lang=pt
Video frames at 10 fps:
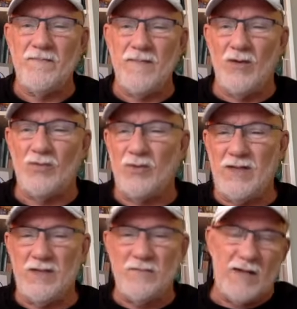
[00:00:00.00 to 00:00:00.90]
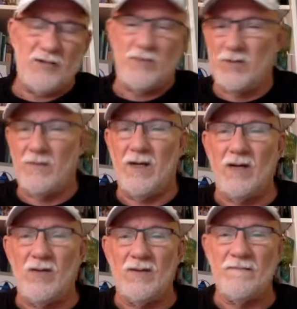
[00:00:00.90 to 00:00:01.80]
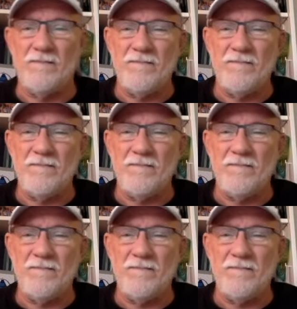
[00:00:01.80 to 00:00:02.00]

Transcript: É autoridade máxima numa aula.